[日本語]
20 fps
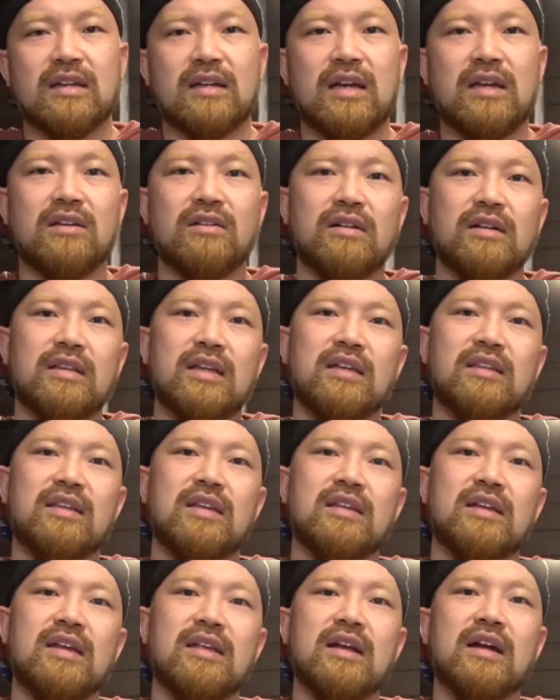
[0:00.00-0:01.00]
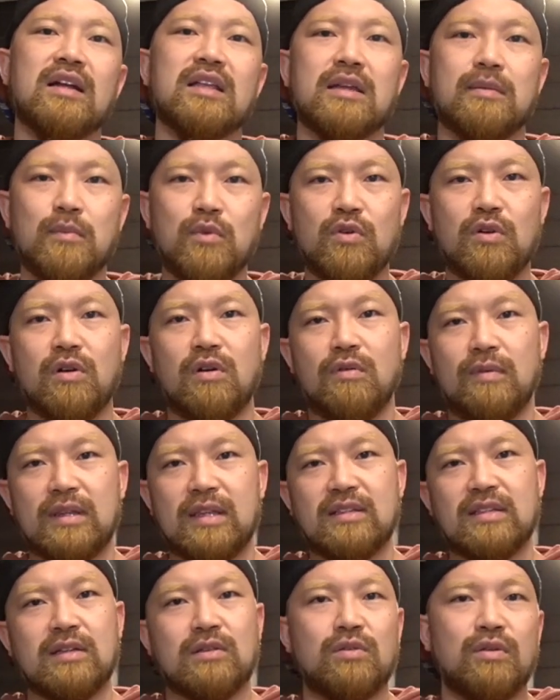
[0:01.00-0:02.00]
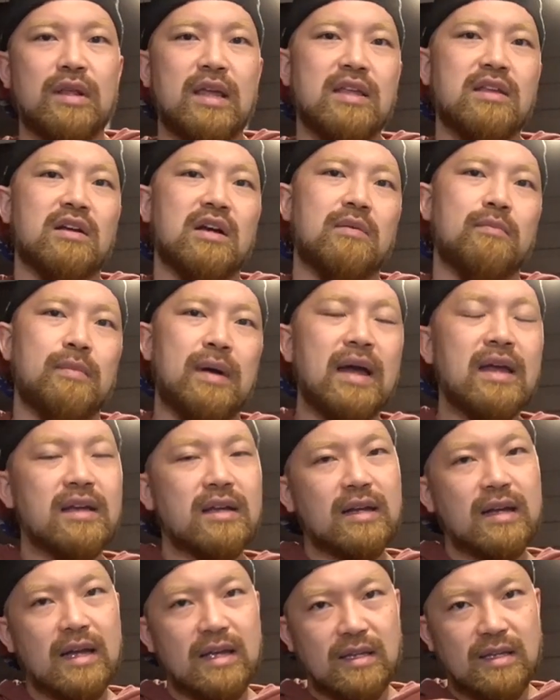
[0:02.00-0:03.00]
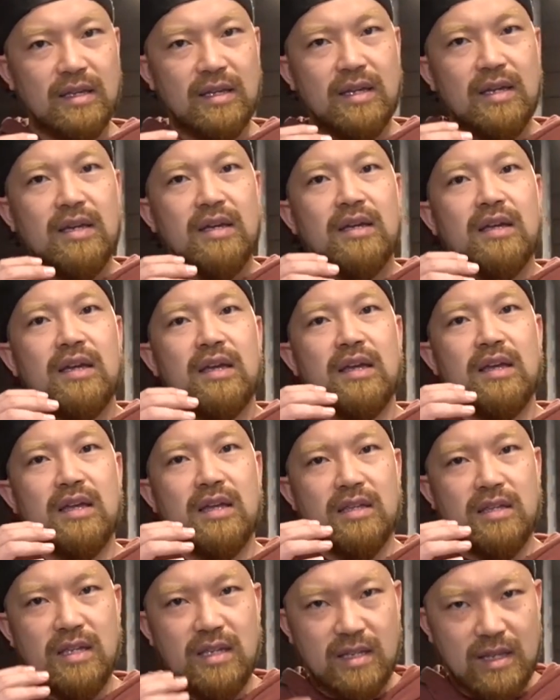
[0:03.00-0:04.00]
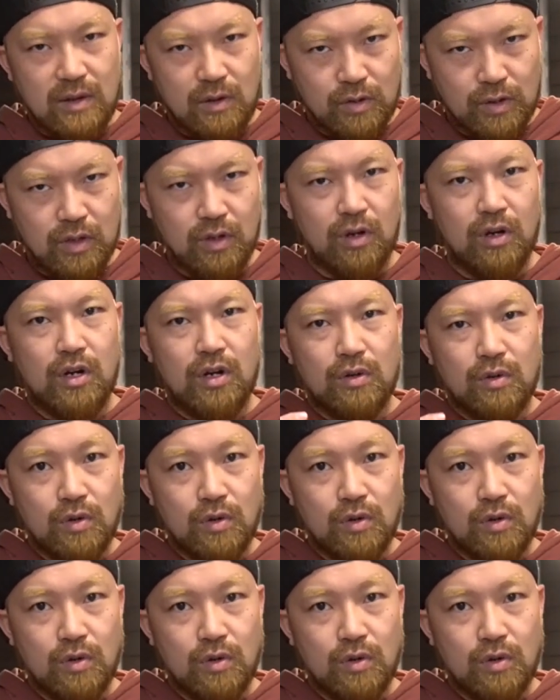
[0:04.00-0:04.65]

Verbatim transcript: 回復ができていない中でも私はトレーニングは毎回えー、2.5キロ、